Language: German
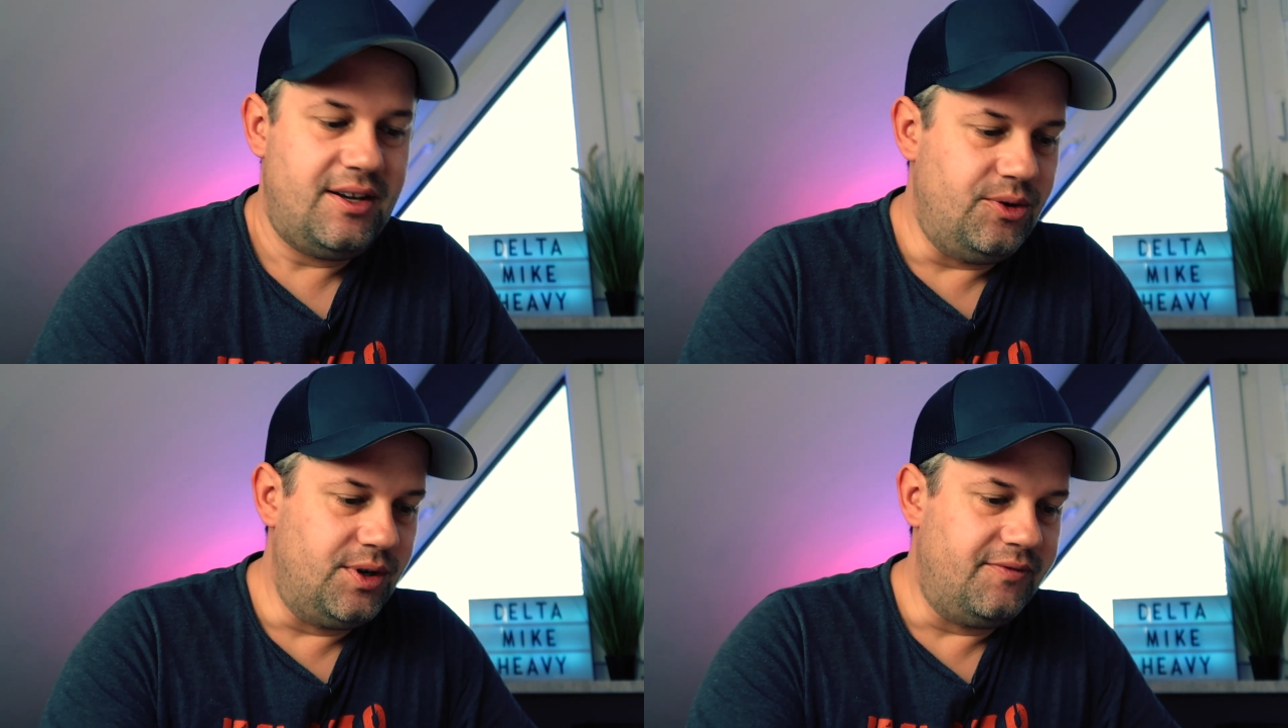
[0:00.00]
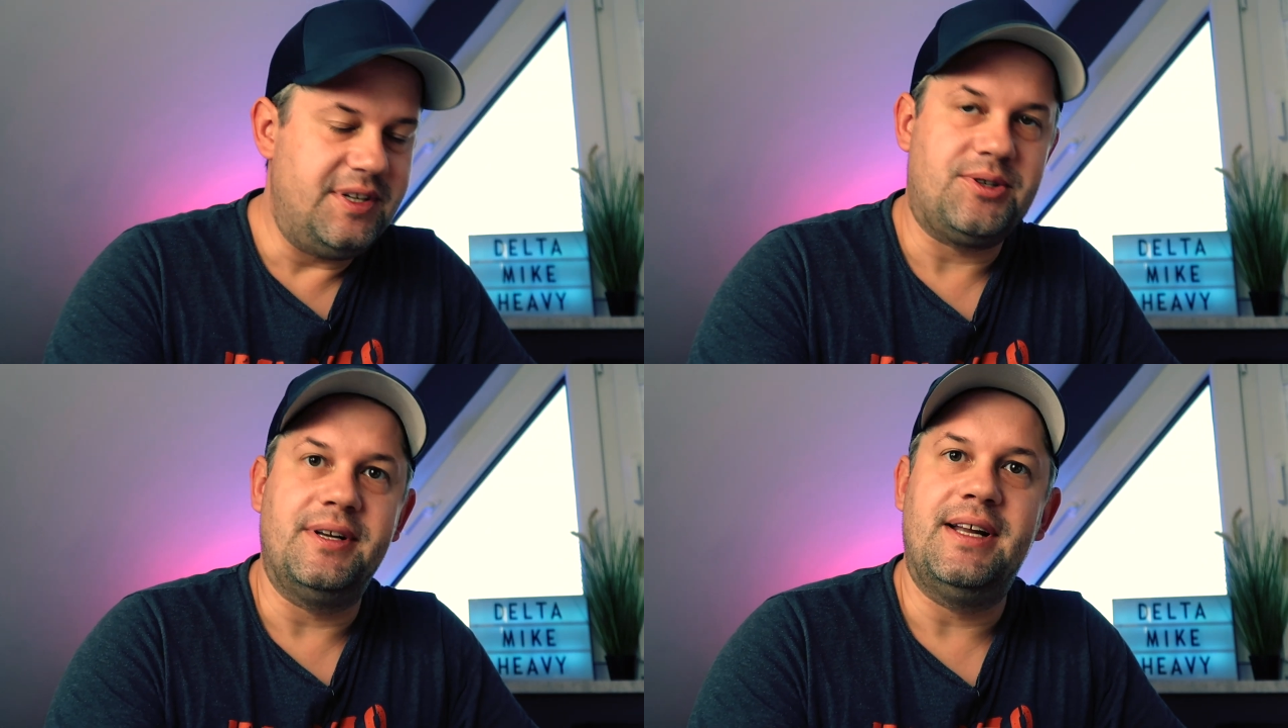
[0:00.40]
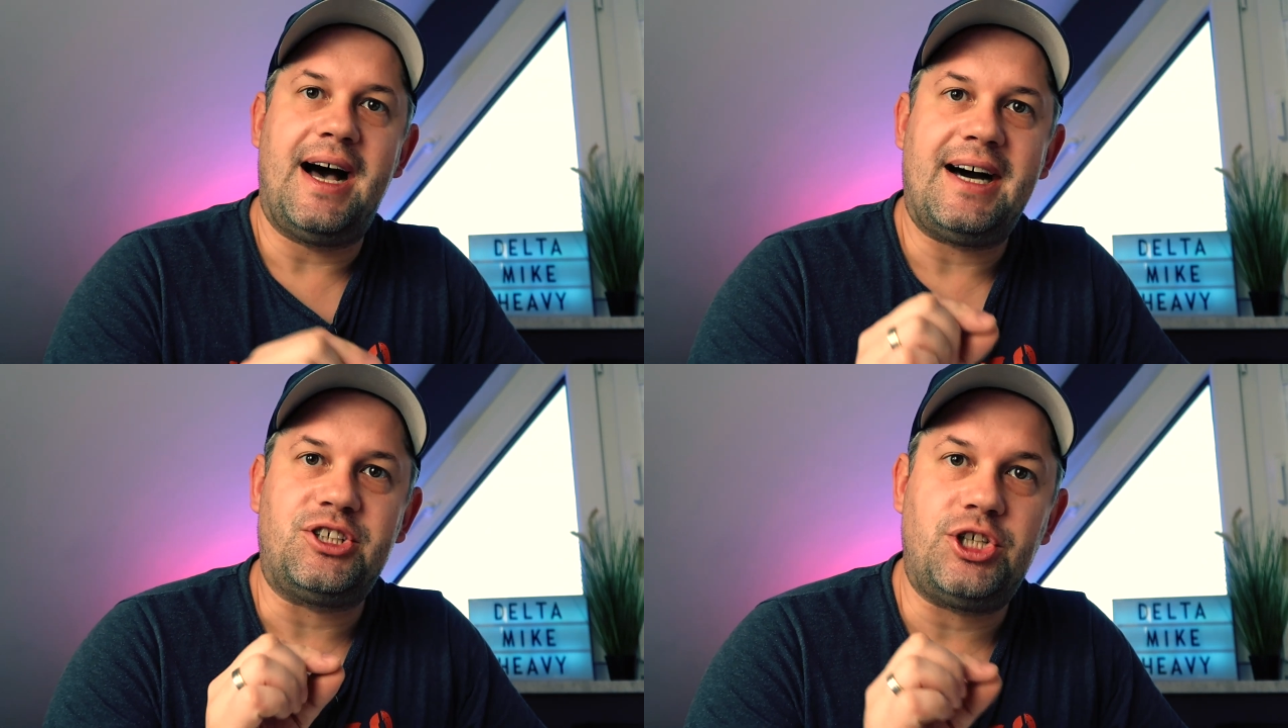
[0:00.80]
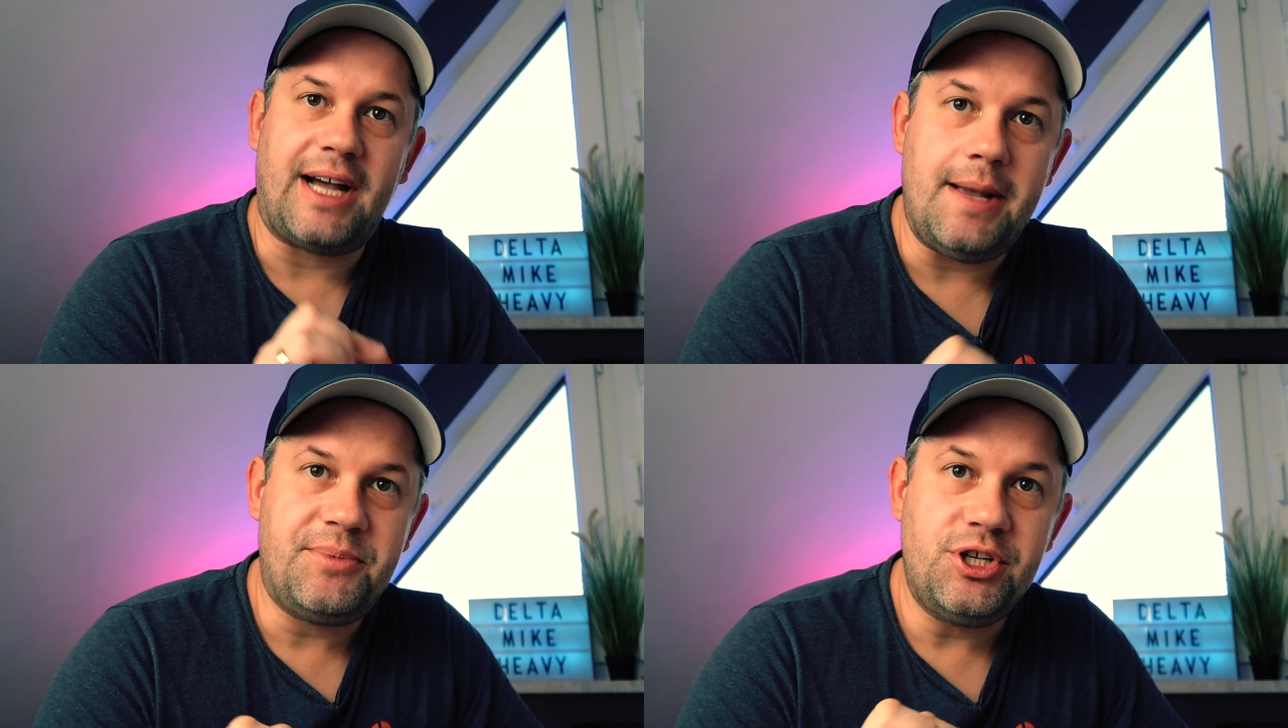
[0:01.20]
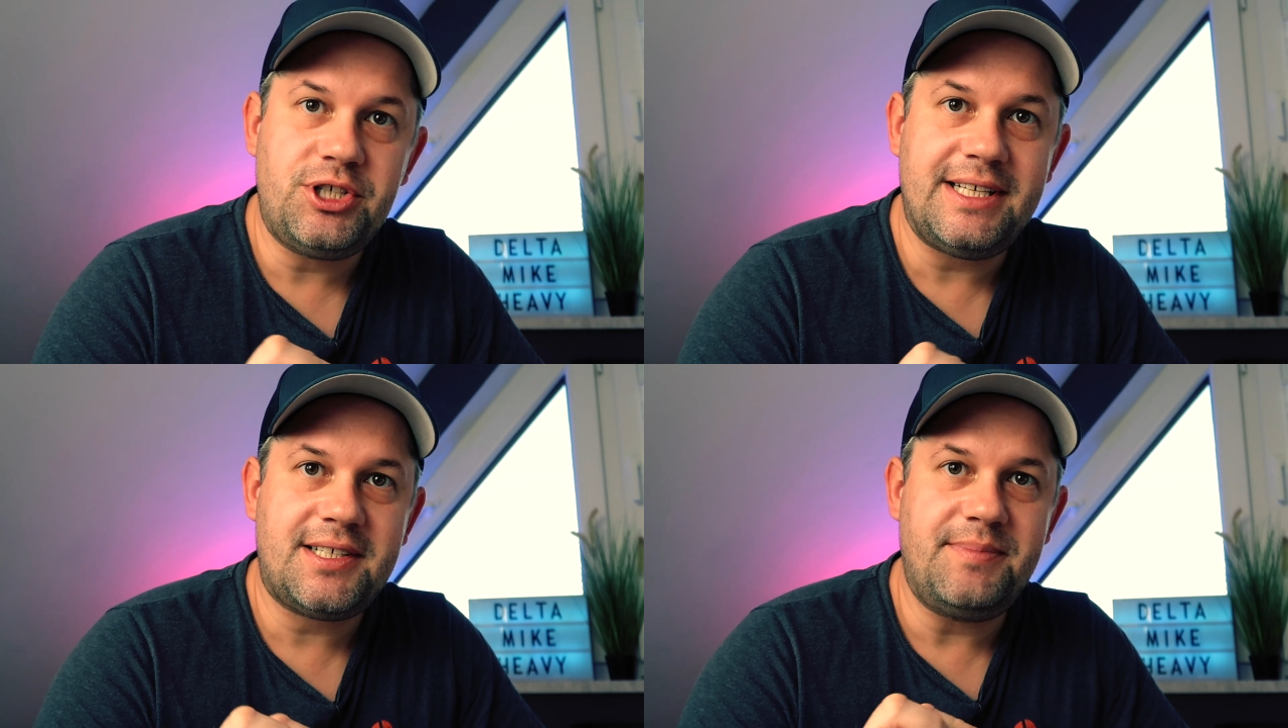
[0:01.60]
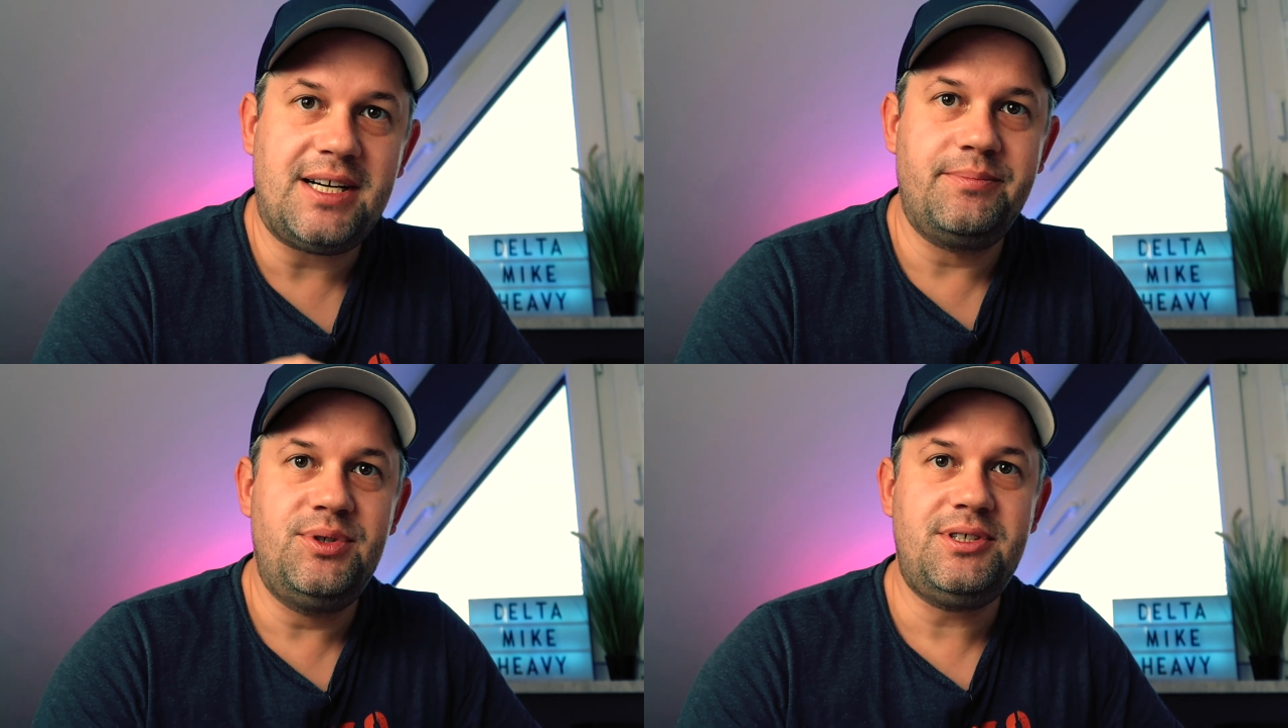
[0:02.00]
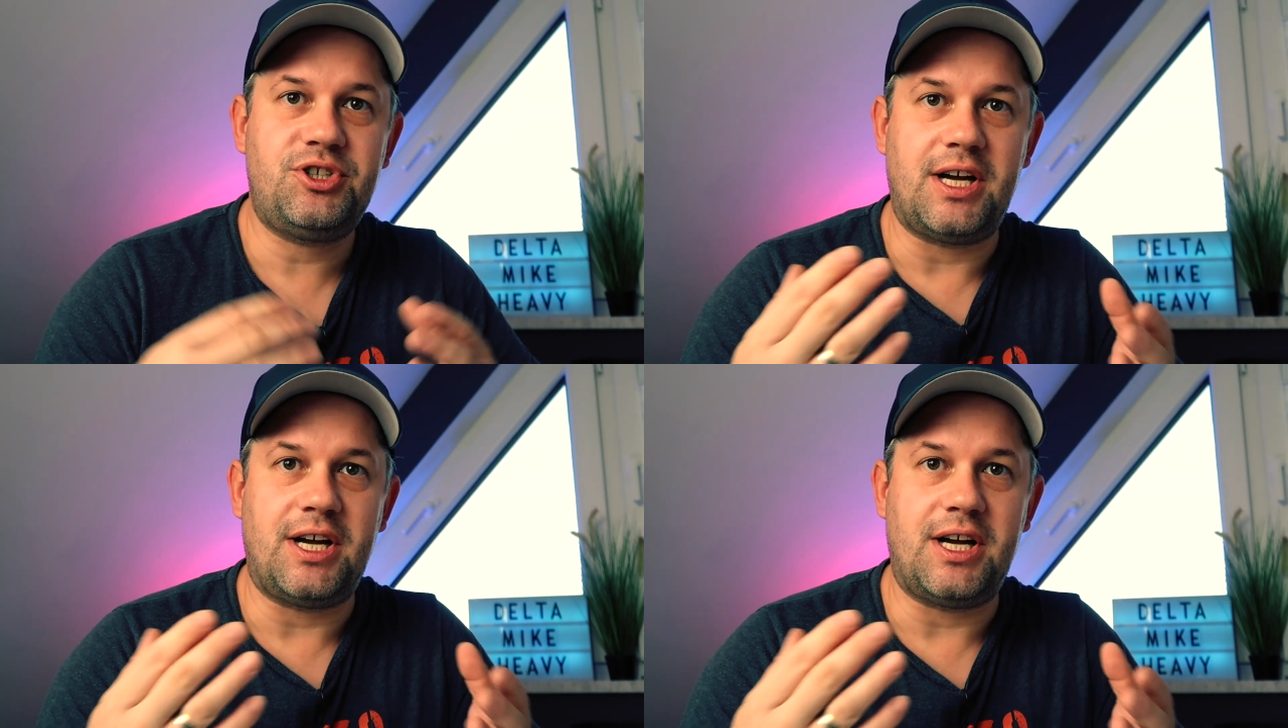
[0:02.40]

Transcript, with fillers: irgendwie so eine Art Schreibtischtest machen müsst.